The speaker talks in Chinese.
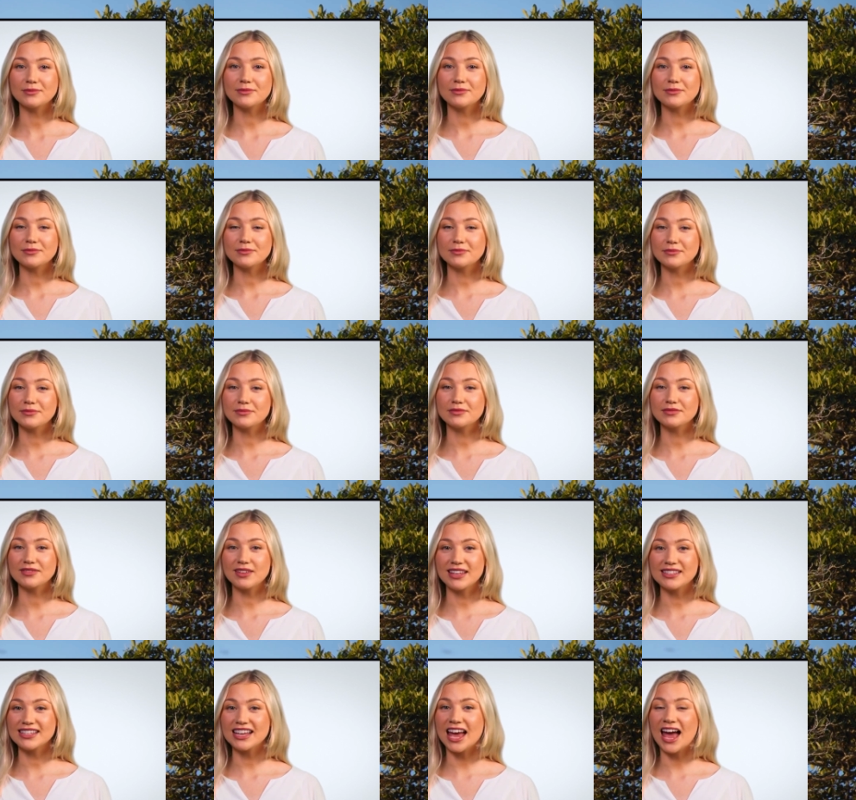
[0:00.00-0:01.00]

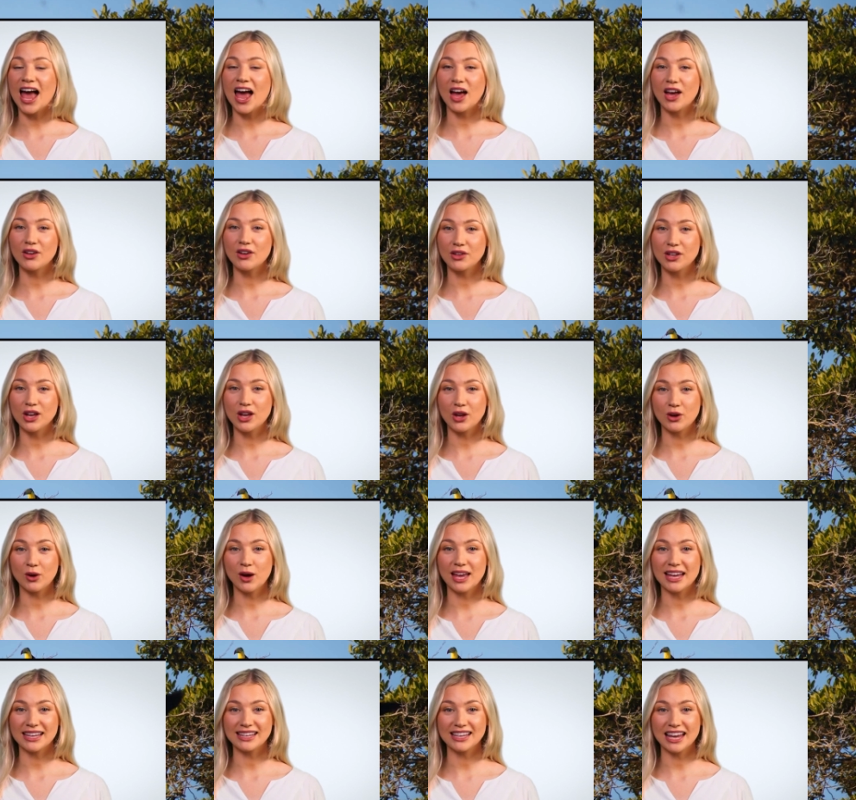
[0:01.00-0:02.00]
Heartbeats race
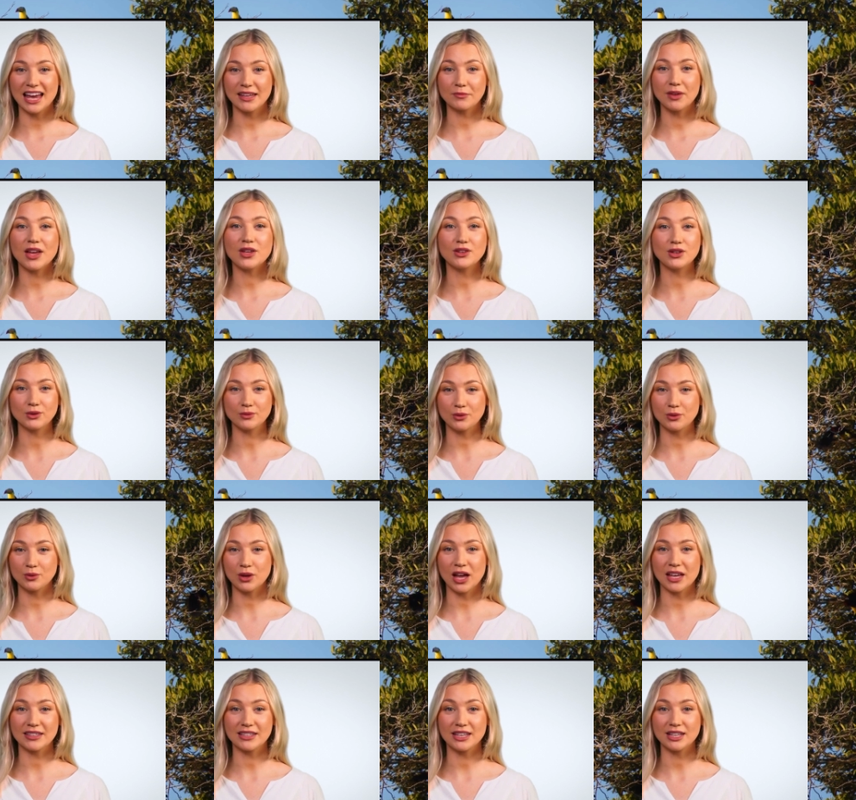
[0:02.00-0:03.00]
breaking through.
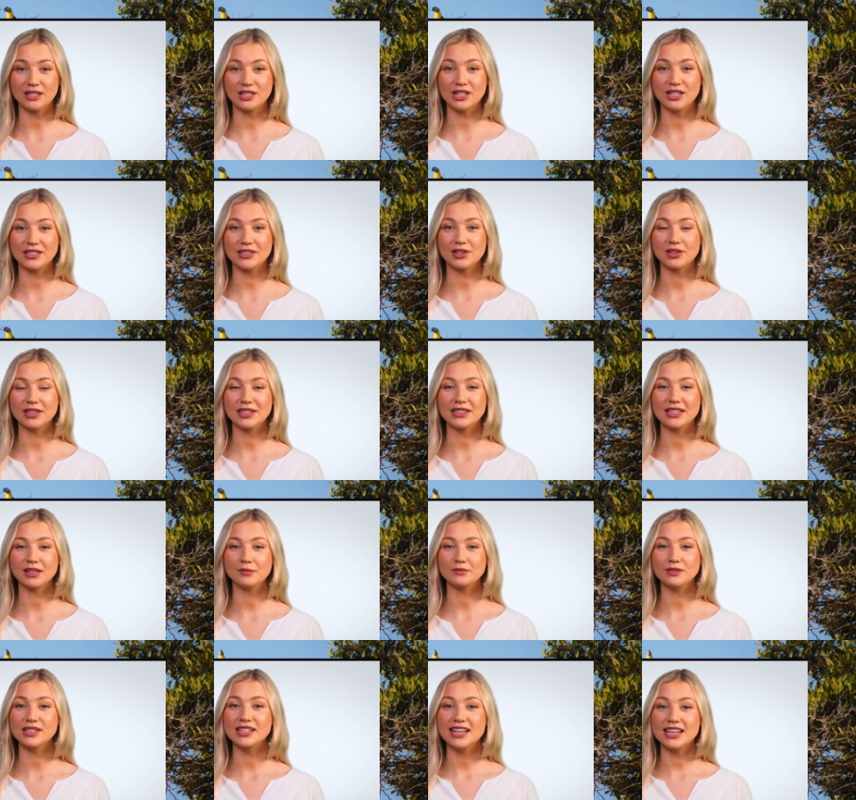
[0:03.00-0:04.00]
Knowledge
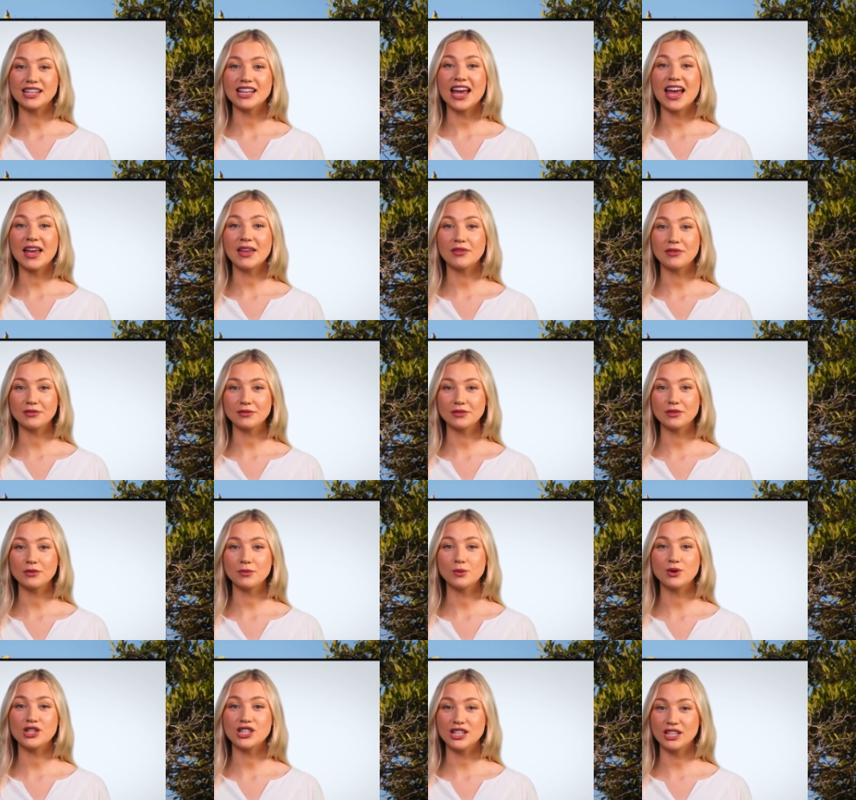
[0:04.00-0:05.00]
spreads the
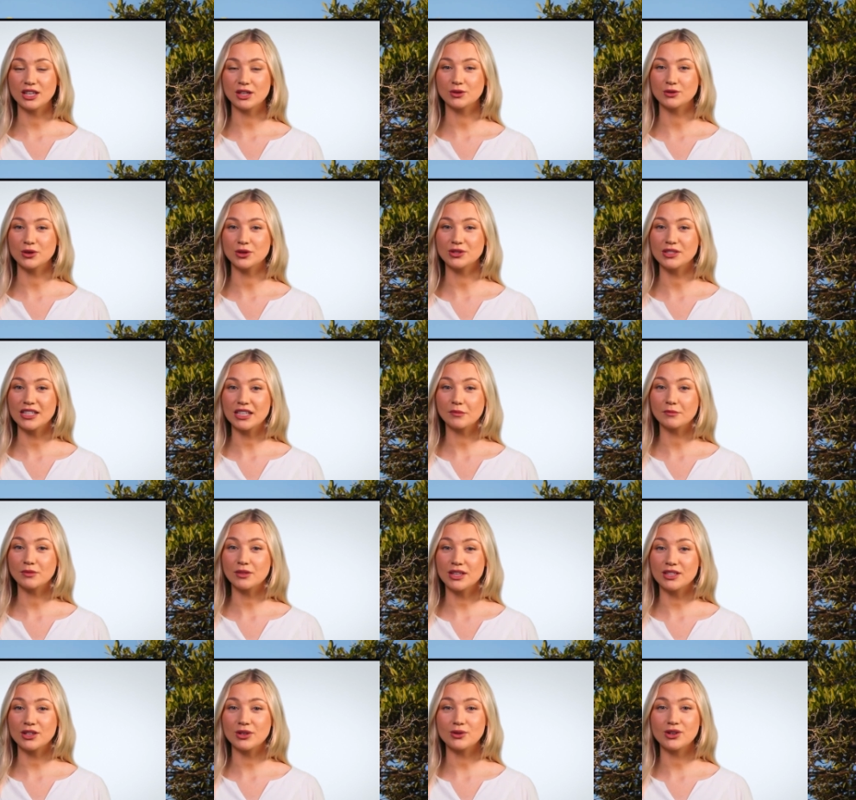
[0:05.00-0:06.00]
new view.
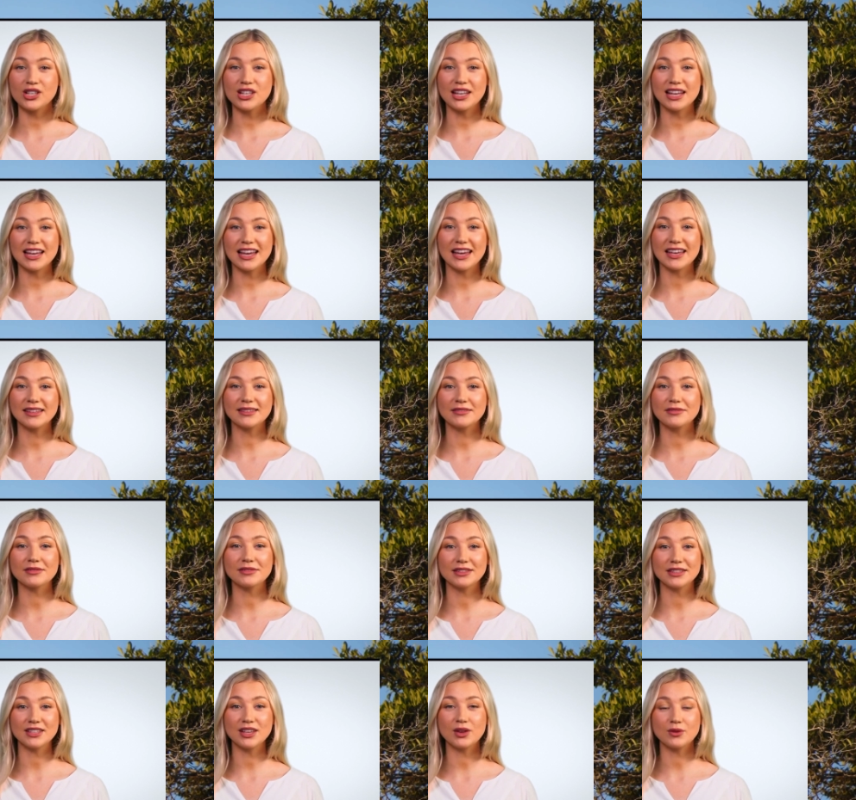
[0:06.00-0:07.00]

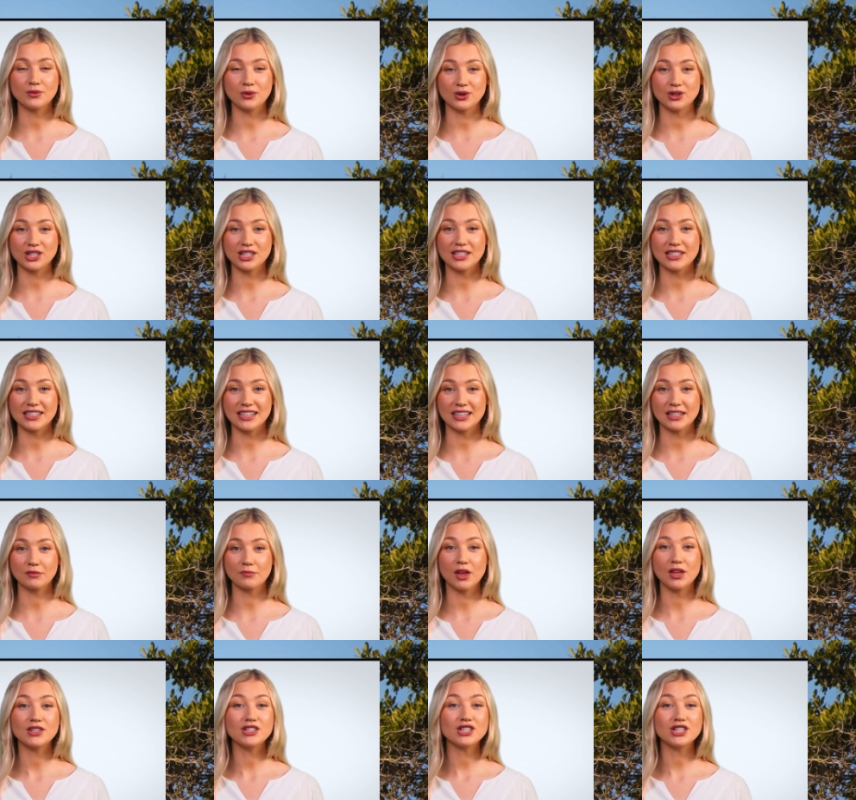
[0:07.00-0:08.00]
Breaking the news,
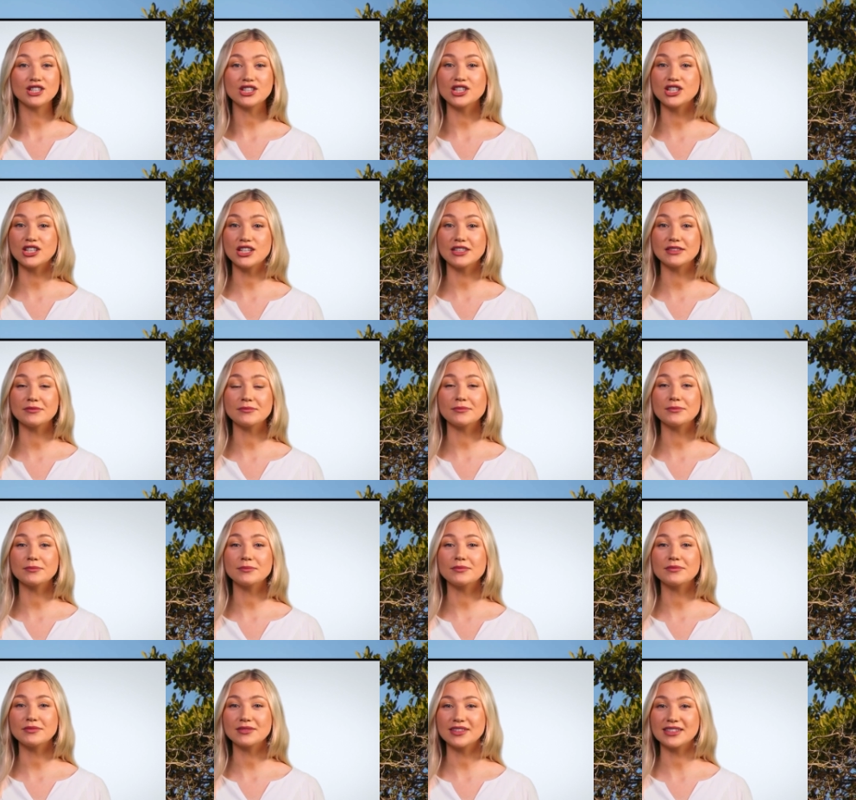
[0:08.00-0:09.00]
breaking
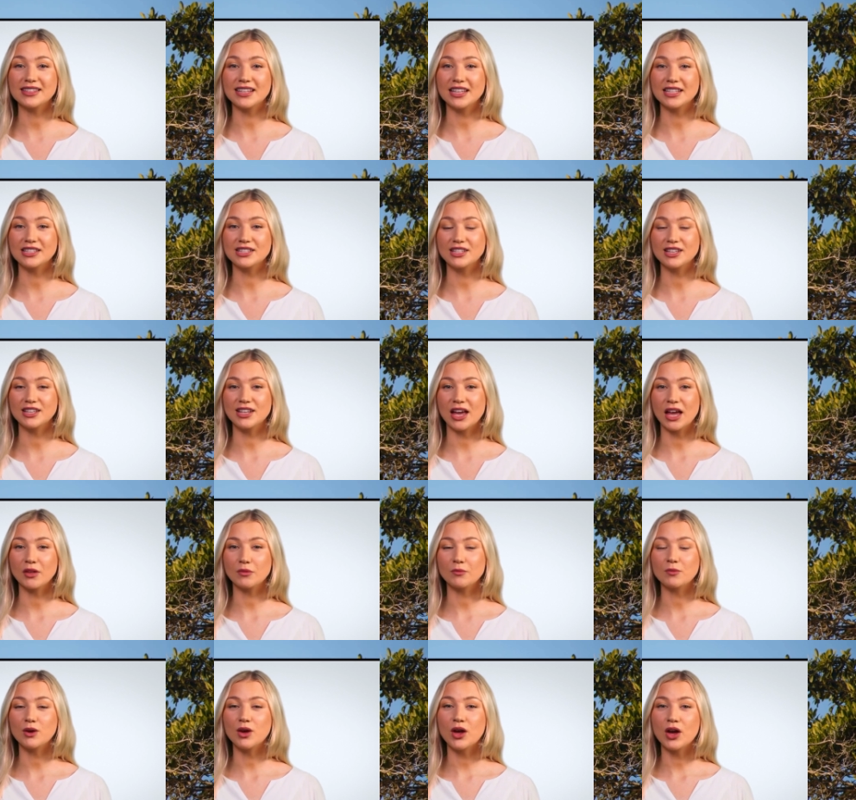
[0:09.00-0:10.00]
the day.
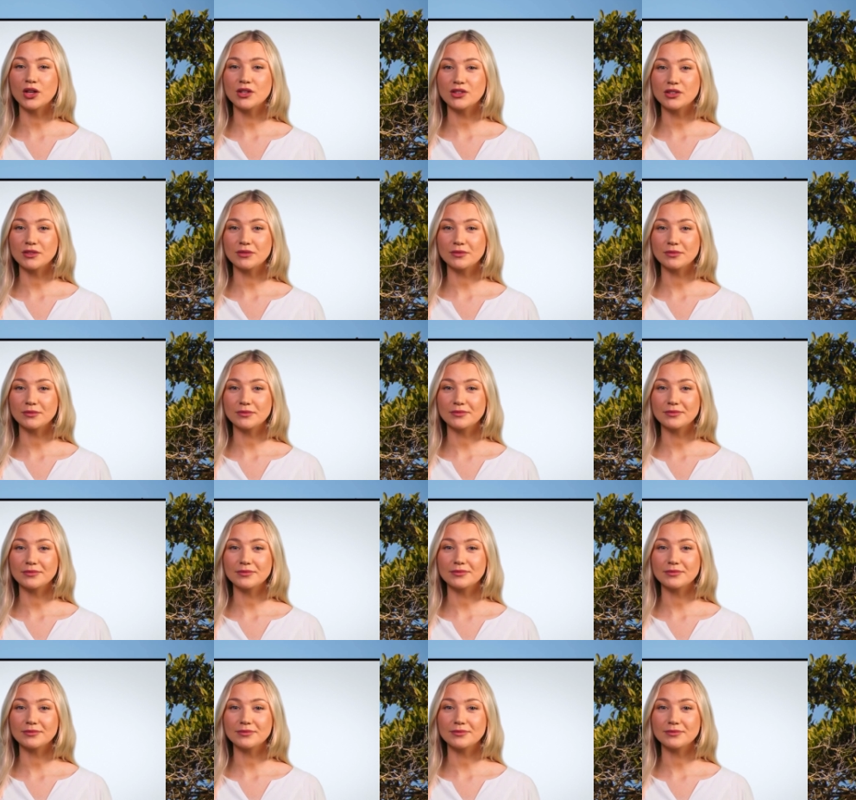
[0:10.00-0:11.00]
Truth and
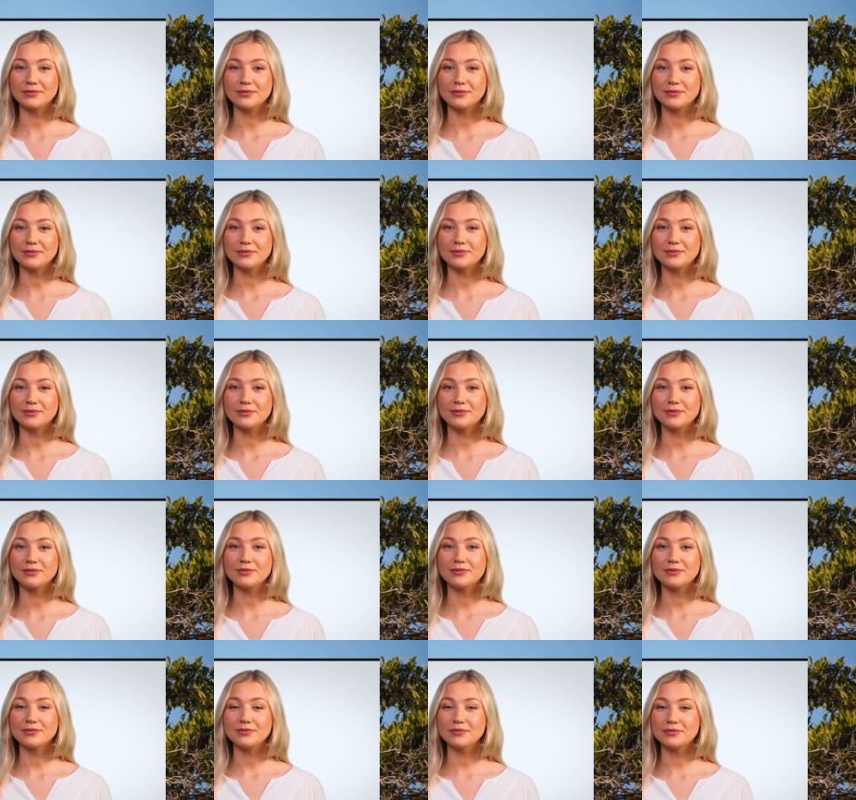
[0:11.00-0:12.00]
insight our
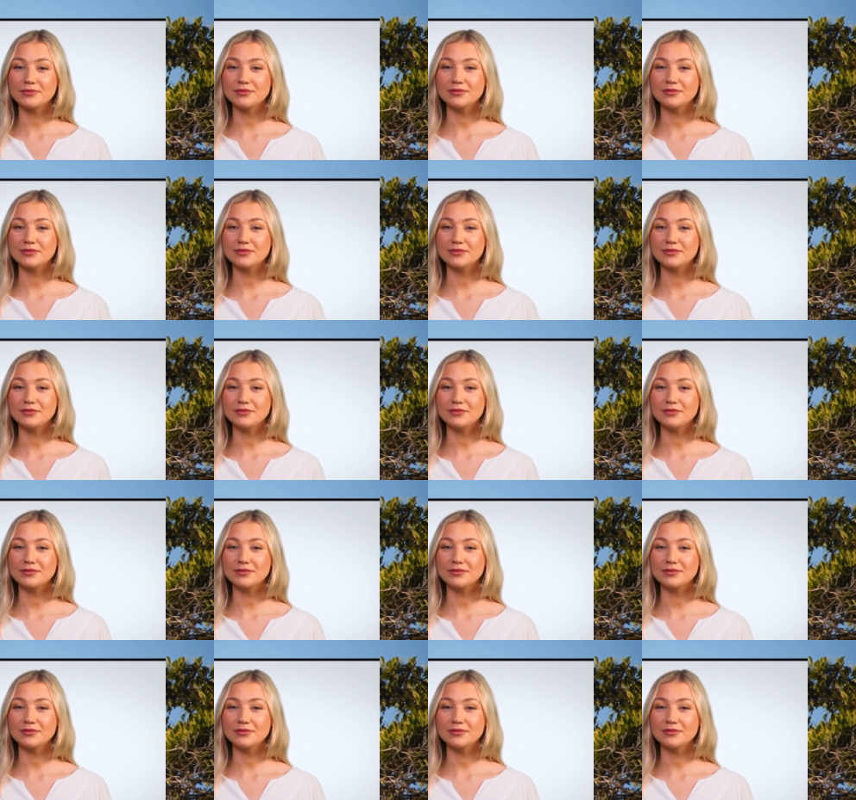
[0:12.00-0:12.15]
way.